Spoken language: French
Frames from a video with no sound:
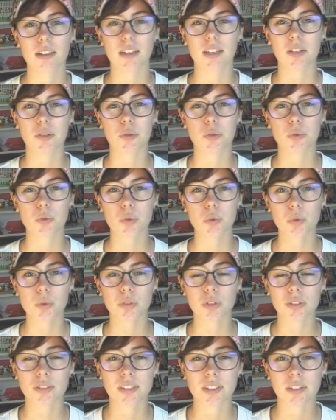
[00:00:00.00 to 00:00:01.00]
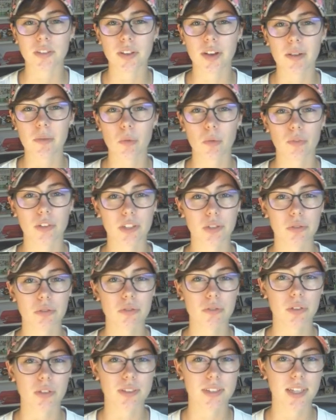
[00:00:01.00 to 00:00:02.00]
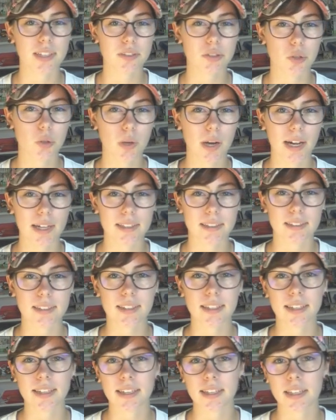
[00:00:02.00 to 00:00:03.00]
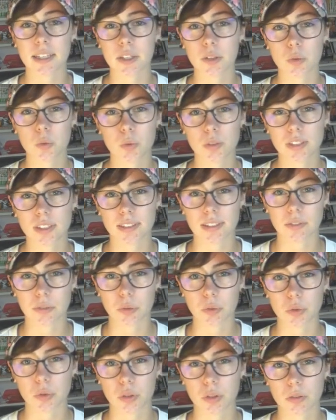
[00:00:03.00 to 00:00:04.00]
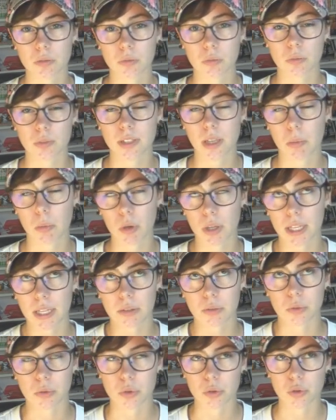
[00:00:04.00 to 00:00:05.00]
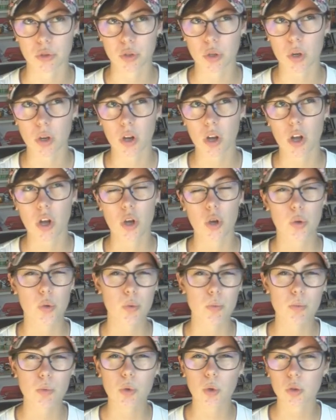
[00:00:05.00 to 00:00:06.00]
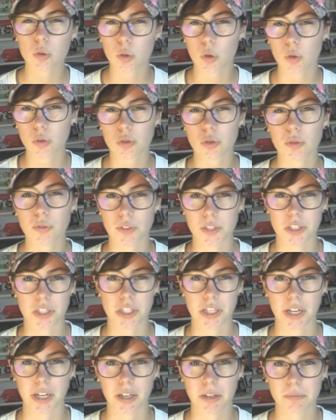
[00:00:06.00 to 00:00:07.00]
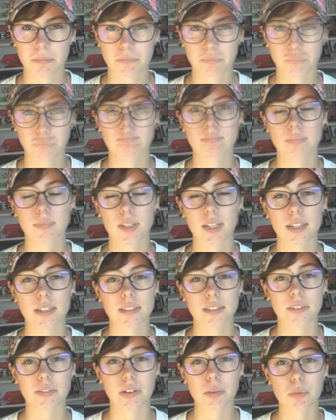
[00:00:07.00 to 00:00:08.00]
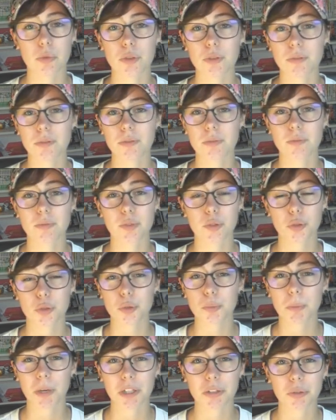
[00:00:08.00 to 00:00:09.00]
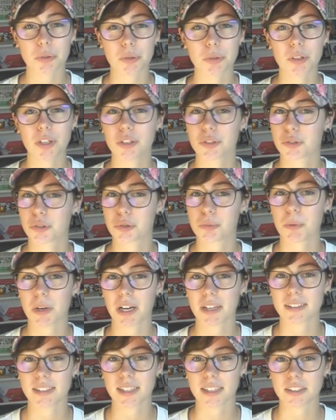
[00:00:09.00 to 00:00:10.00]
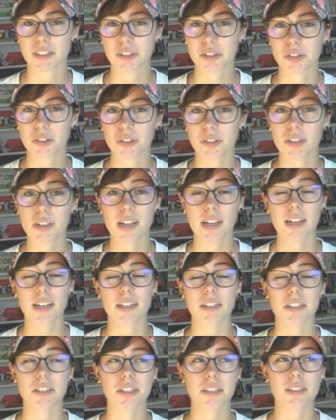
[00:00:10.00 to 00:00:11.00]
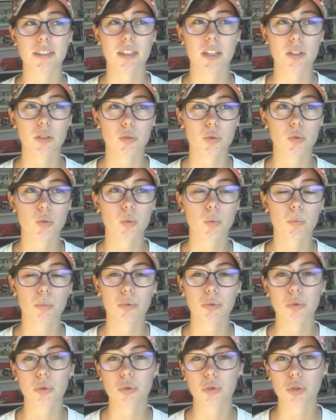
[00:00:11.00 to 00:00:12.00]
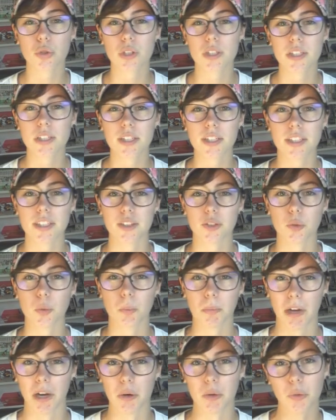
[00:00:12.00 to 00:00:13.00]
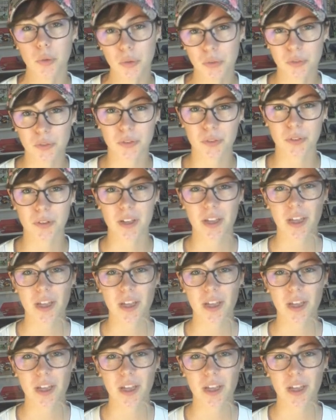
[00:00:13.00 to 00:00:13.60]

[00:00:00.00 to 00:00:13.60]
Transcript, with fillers: Et du coup, dans cet homme, on va suivre sa scolarité et toutes ses aventures. Donc c'est un manga de genre humour tranche de vie, je dirais. C'est vraiment super drôle, super intéressant. Les dessins sont plutôt jolis, ils sont pas ouf.